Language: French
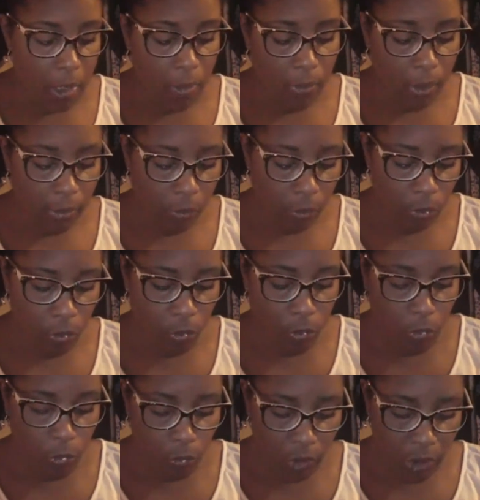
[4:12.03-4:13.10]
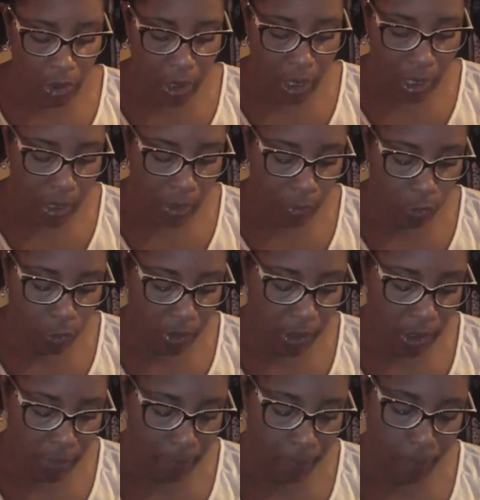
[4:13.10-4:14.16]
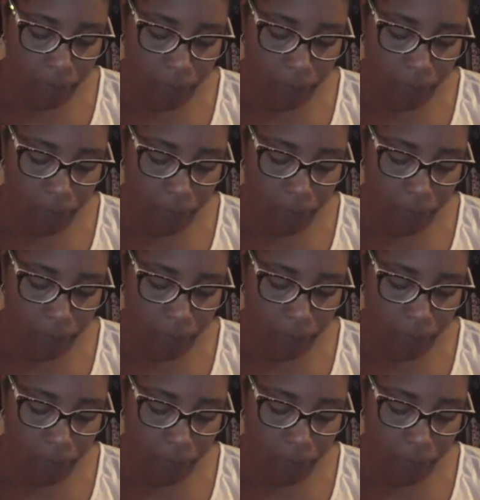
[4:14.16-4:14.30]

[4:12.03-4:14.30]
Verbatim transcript: soit trop longue. Donc il y a un doré,